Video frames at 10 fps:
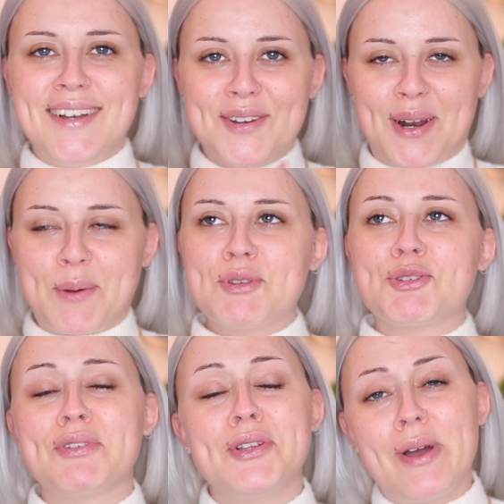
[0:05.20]
Allora,
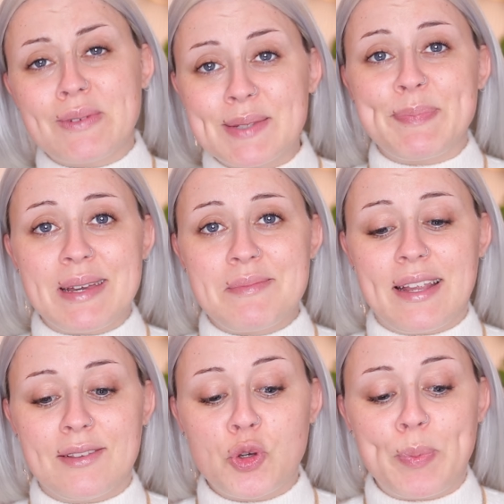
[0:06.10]
questo video è un
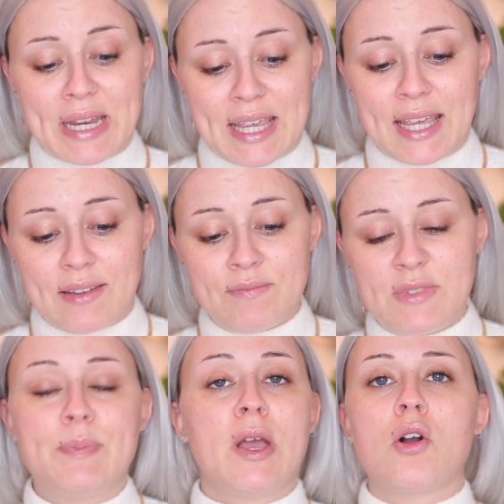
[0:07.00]
esperimento perché vi
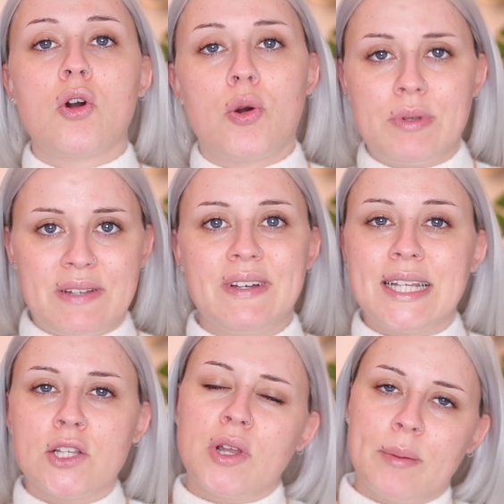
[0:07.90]
spiego come stava
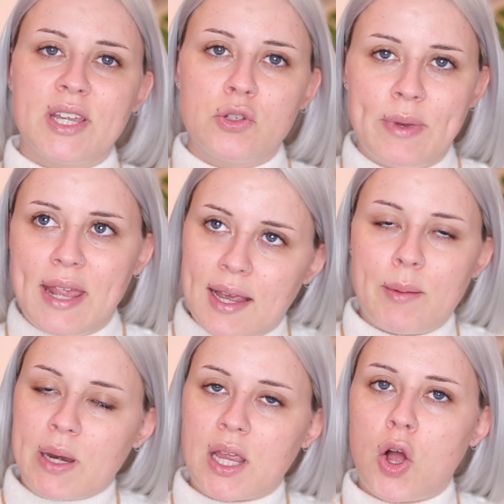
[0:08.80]
andando la mia domenica,
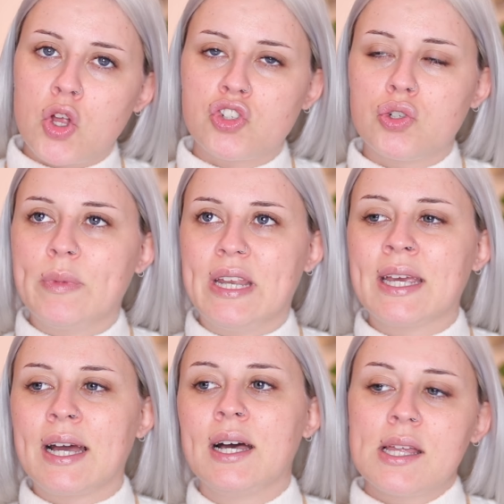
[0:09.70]
perché oggi è
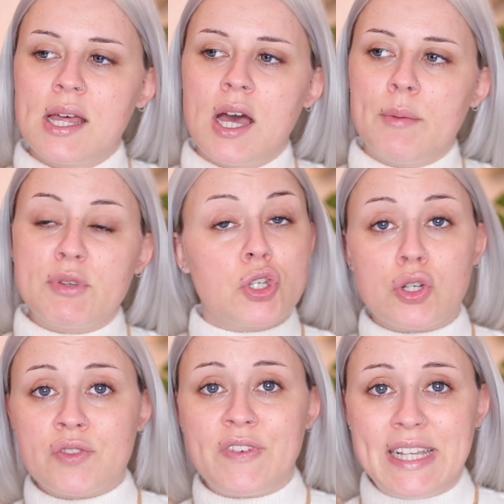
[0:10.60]
domenica. Mi sono
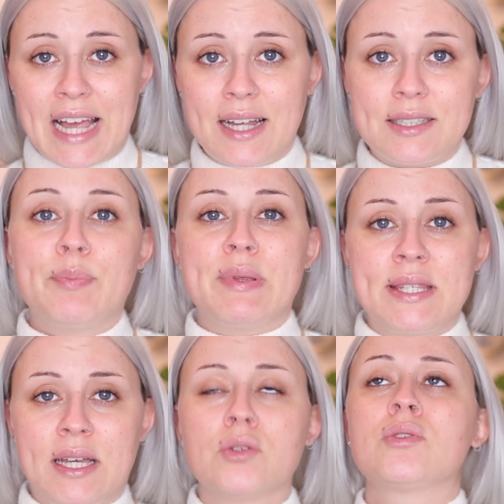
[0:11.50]
svegliata
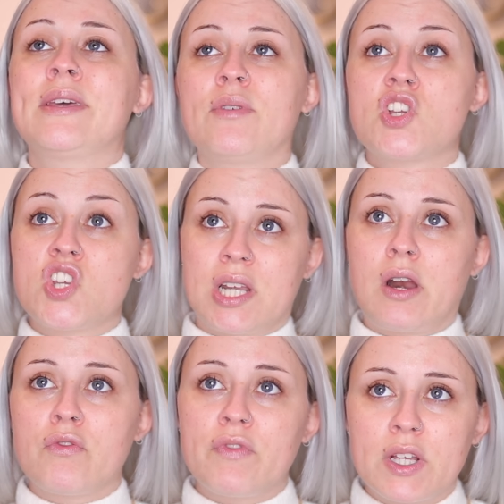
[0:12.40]
pensando devo
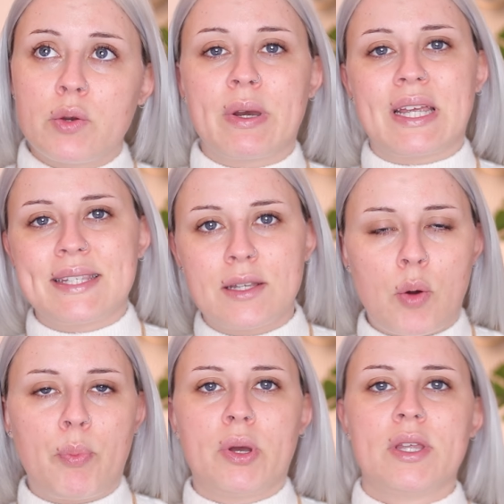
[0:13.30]
registrare un video perché
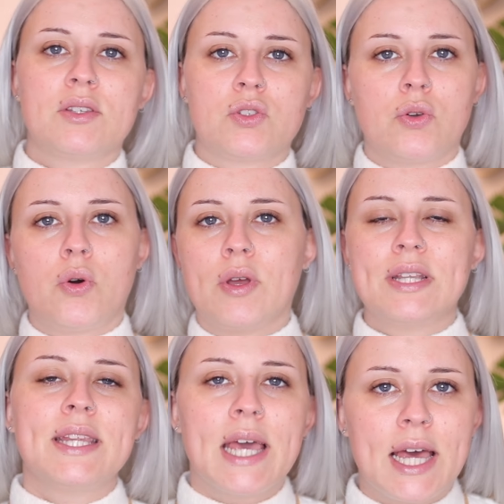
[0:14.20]
sennò poi sono
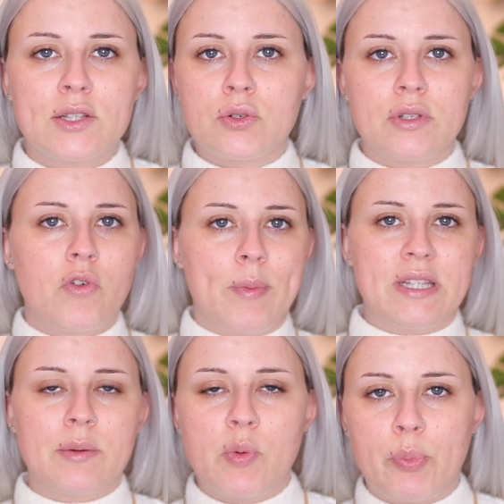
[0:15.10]
indietro, devo
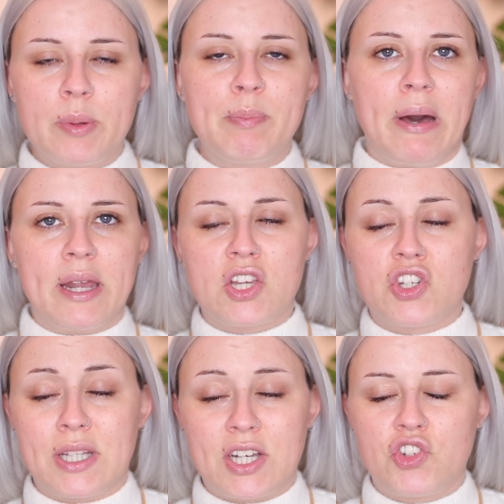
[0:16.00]
mettermi un po' in pari,
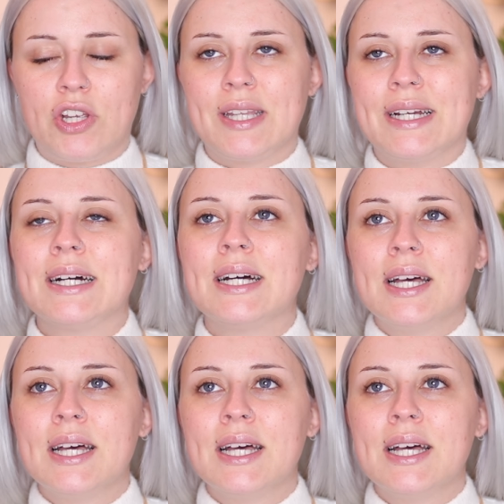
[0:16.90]
eccetera, eccetera.